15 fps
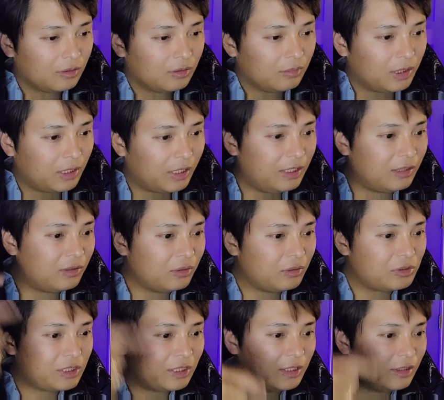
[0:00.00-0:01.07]
まあ、平
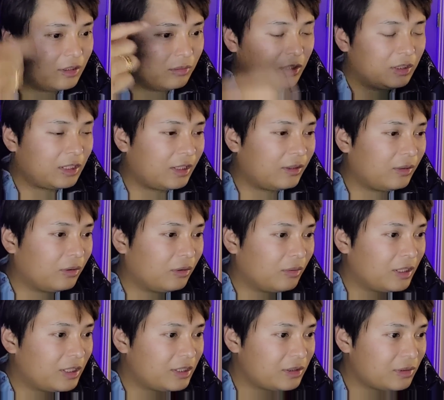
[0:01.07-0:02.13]
行チャンネルみたいのを
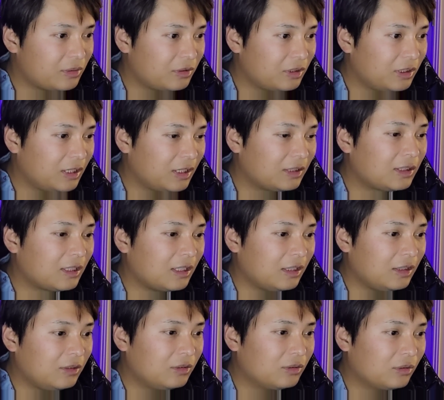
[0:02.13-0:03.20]
割りそうになって
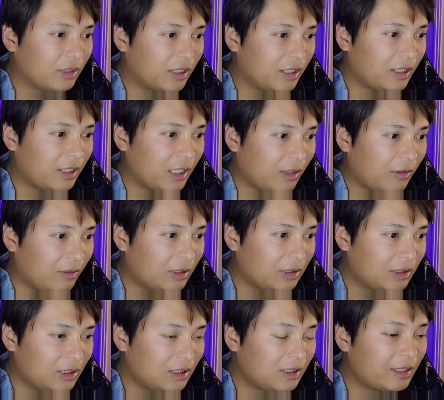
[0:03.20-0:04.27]
いるので、
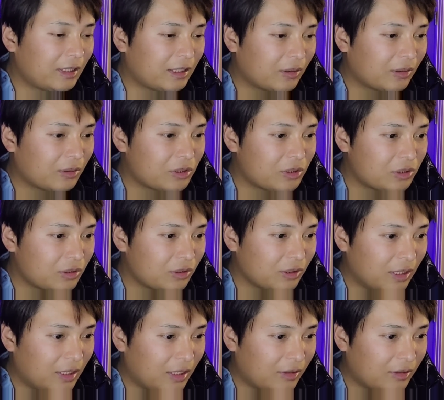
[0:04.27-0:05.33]
割ってきたら結構強い
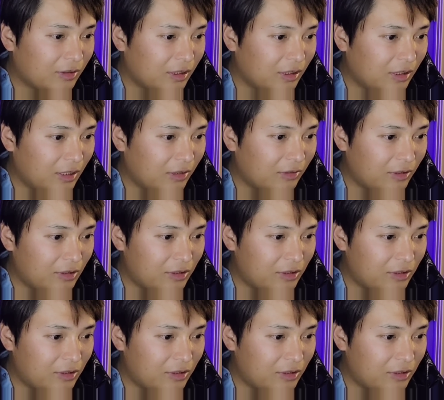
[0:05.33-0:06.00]
下落になるんで